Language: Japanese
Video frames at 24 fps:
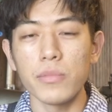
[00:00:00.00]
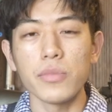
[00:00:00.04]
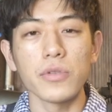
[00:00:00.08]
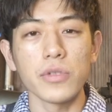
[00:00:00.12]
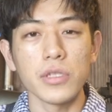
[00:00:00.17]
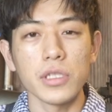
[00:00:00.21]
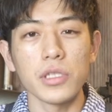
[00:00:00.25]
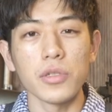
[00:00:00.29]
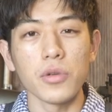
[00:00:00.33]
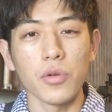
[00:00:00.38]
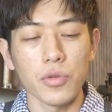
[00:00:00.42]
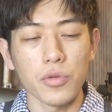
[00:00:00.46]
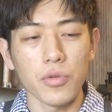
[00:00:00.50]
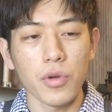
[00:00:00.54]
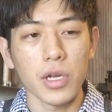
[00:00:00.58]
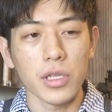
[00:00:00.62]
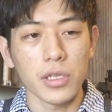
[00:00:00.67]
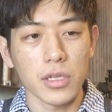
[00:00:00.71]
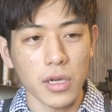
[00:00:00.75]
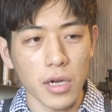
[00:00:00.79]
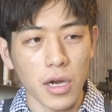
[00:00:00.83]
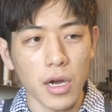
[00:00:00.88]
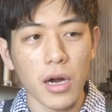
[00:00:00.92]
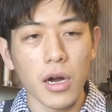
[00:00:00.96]
分以上の
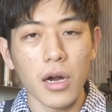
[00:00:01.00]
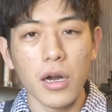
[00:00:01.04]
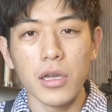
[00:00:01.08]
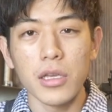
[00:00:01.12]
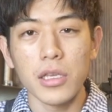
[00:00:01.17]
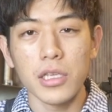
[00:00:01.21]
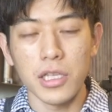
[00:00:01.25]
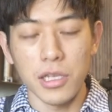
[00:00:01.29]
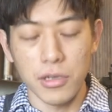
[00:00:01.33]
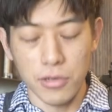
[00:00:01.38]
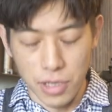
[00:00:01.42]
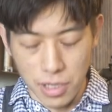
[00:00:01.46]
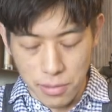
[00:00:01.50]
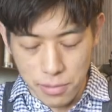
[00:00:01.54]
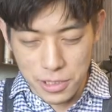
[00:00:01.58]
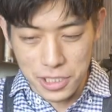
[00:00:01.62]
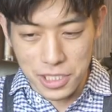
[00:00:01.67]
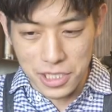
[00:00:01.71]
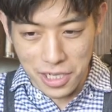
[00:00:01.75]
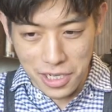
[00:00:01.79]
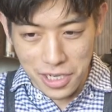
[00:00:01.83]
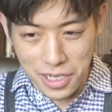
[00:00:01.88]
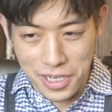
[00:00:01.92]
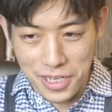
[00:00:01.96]
方が来てくれま
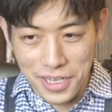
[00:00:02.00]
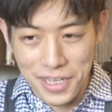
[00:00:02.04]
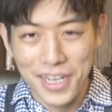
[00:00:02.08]
した。